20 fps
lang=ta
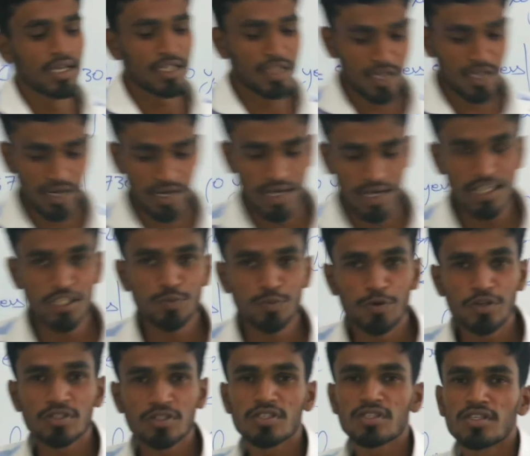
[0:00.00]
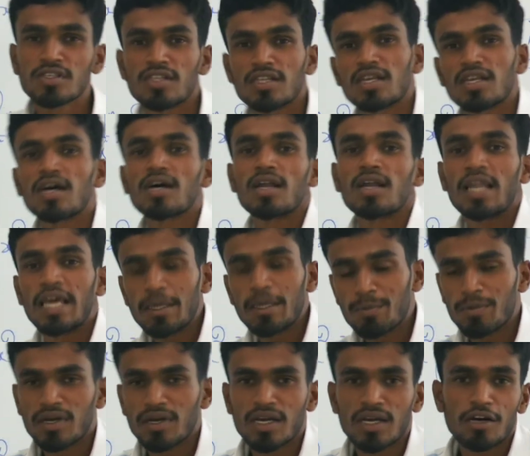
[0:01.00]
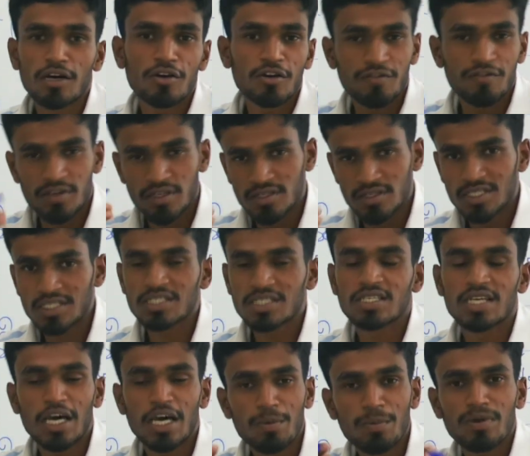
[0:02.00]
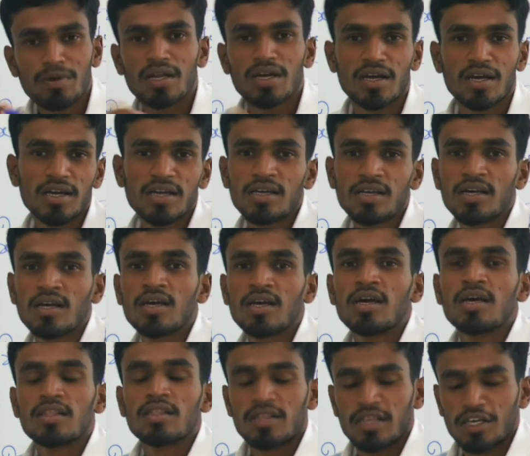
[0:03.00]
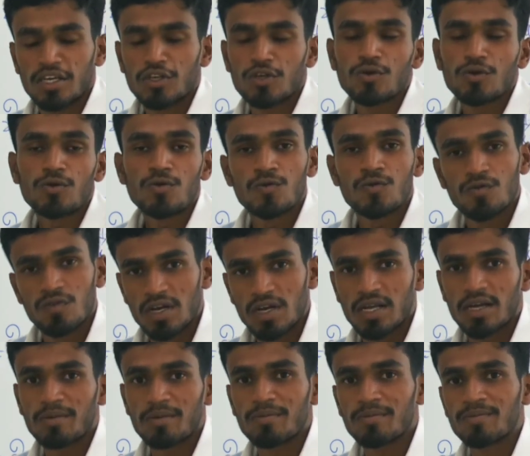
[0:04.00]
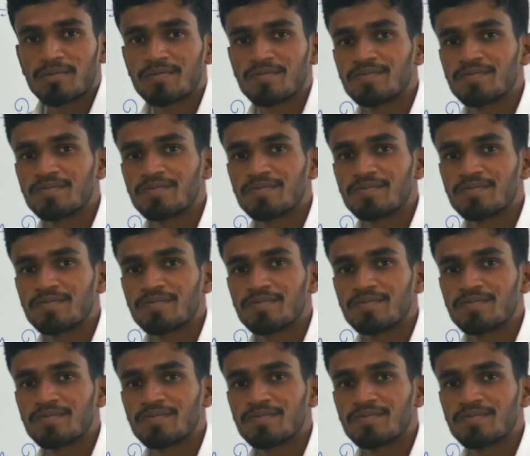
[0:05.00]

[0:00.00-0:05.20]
இந்த கிளாஸ் பிடிச்சிருந்ததுன்னா லைக் பண்ணுங்கள் உங்கள் ஃப்ரெண்ட்ஸுக்கு ஷேர் பண்ணுங்கள் தேங்க்யூ வெல்கம்